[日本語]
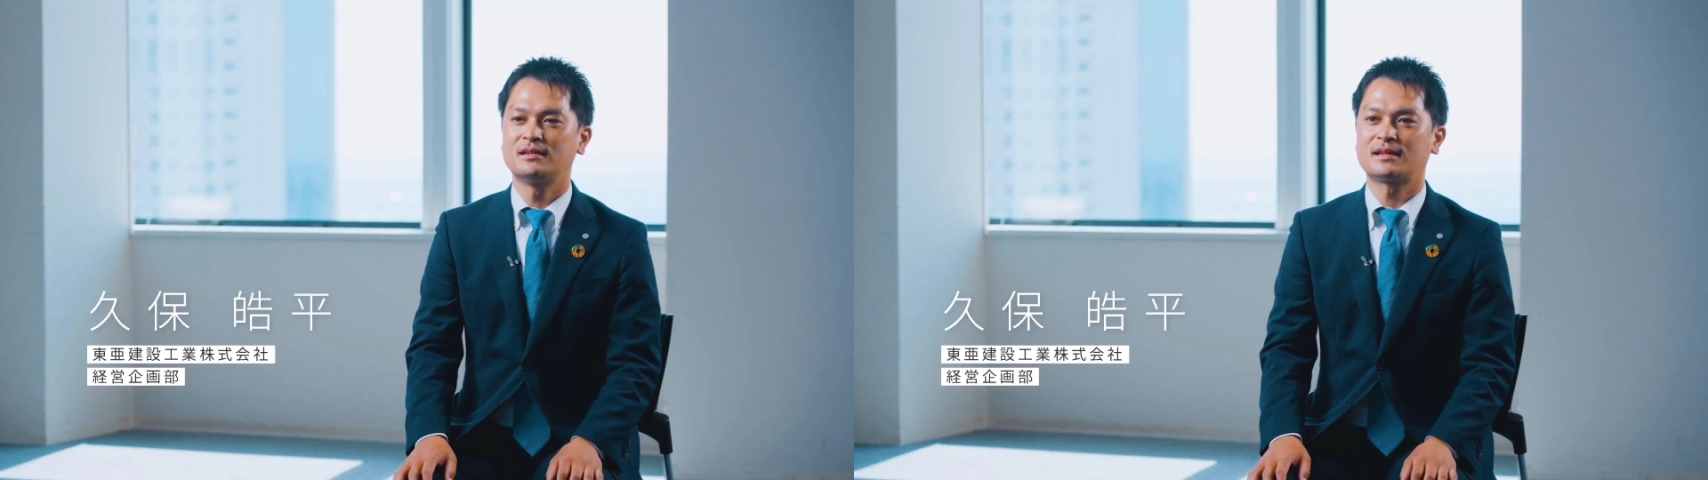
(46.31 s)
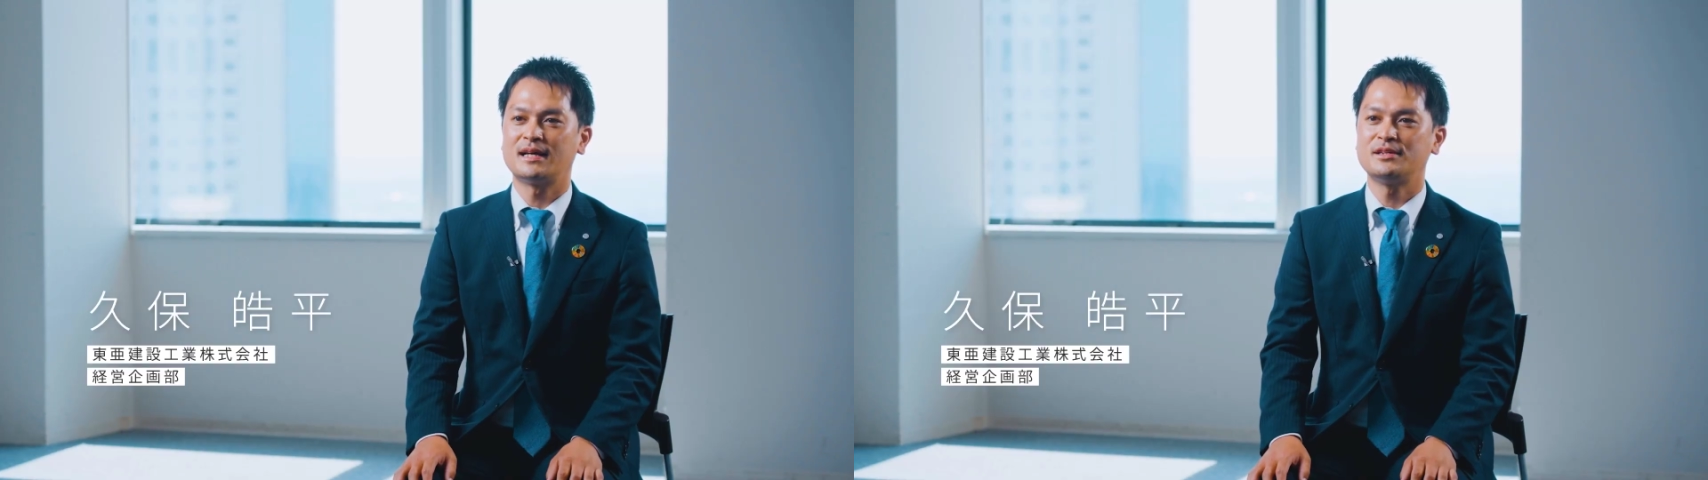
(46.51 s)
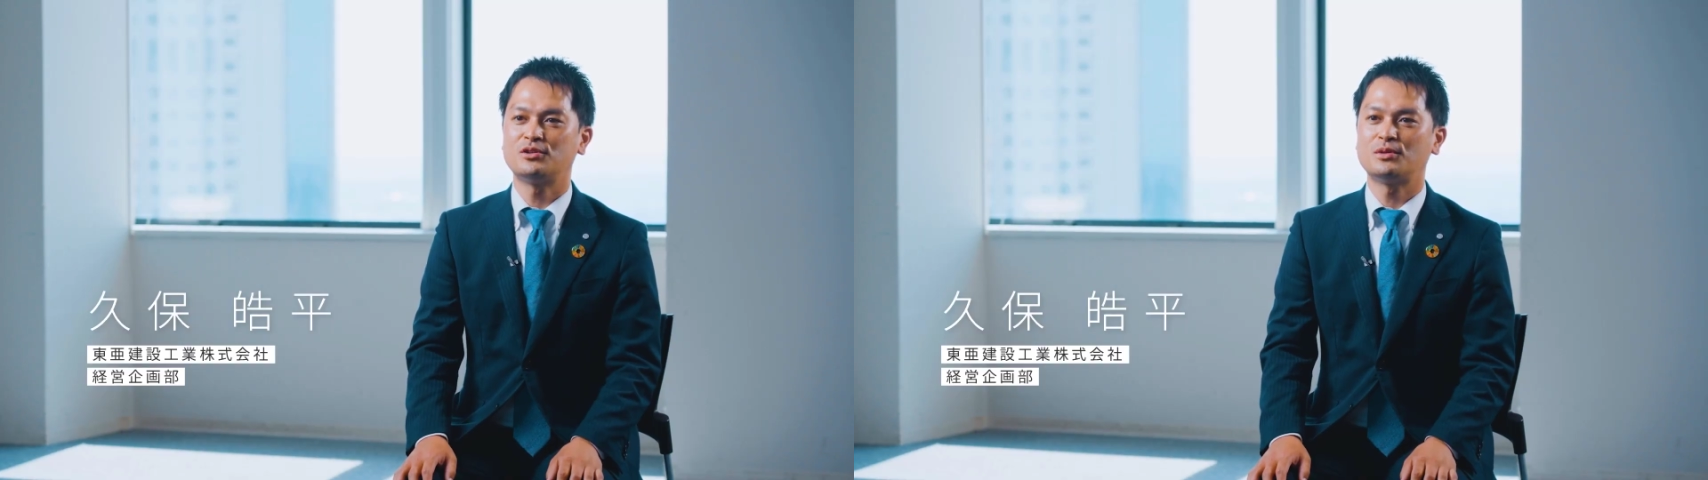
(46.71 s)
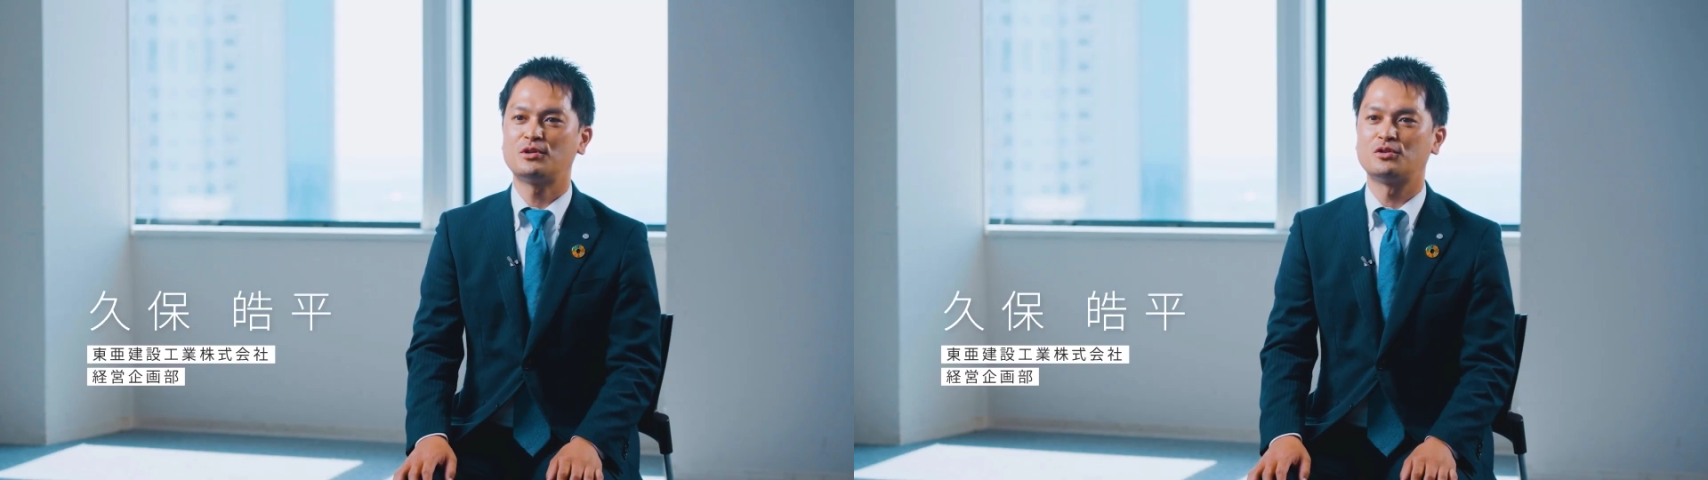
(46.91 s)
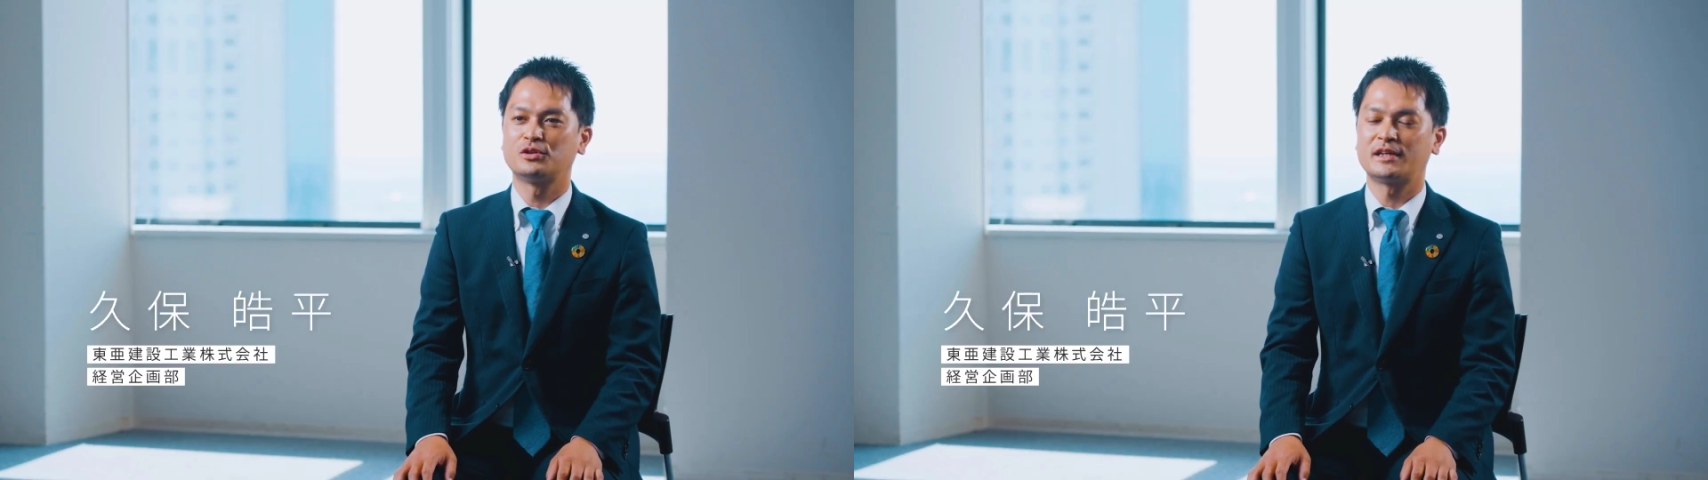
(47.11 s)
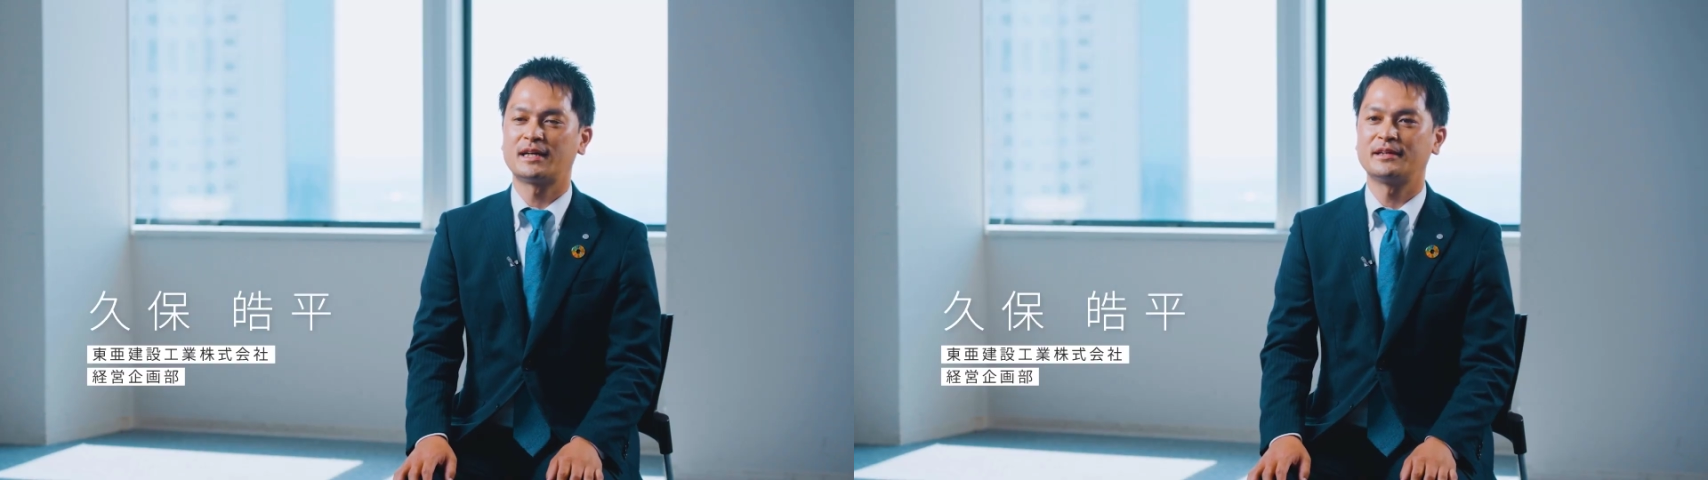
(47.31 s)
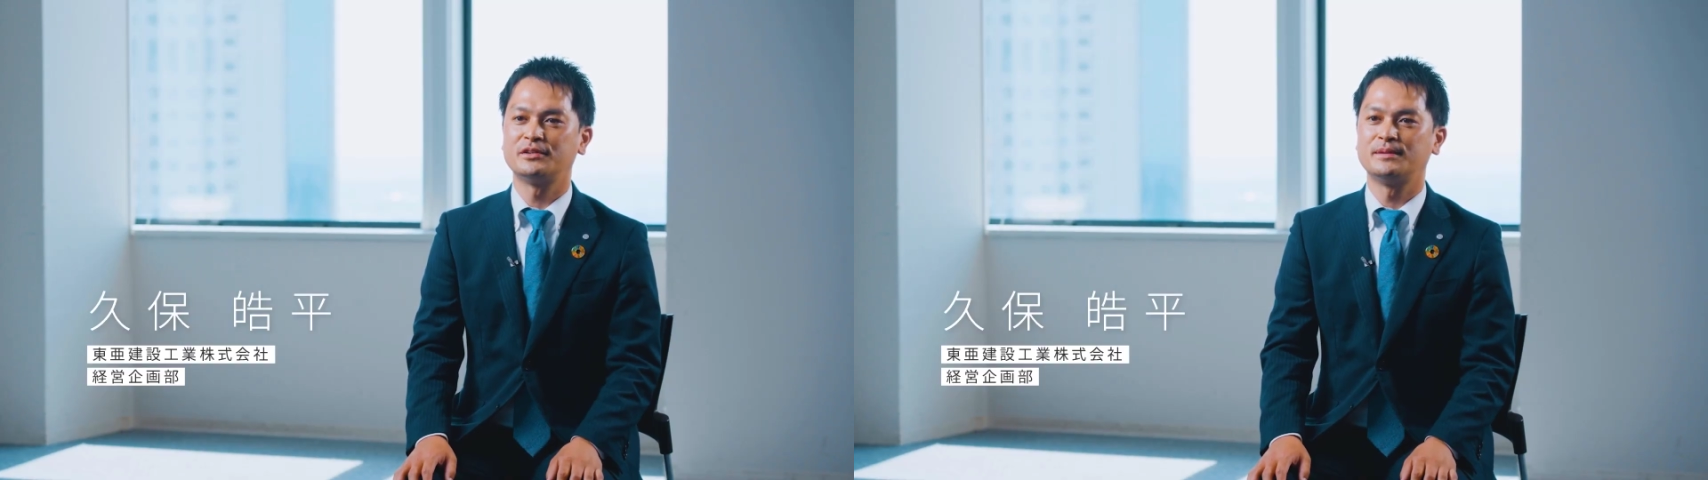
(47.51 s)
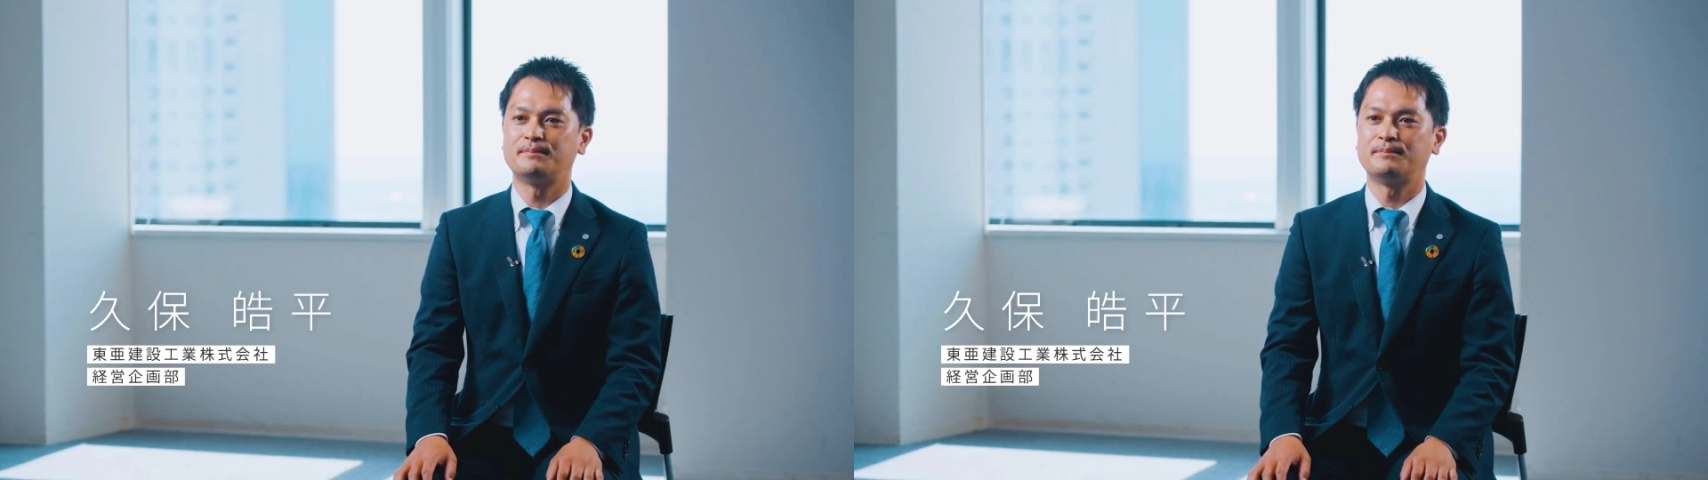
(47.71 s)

海洋土木を手掛ける一